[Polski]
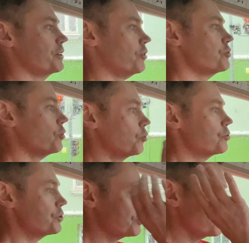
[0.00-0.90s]
nie chodzi o
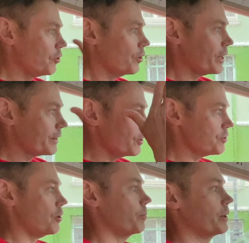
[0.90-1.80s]
ludzi, czyli o konkretne
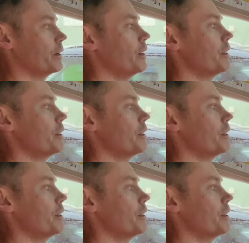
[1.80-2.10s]
osoby,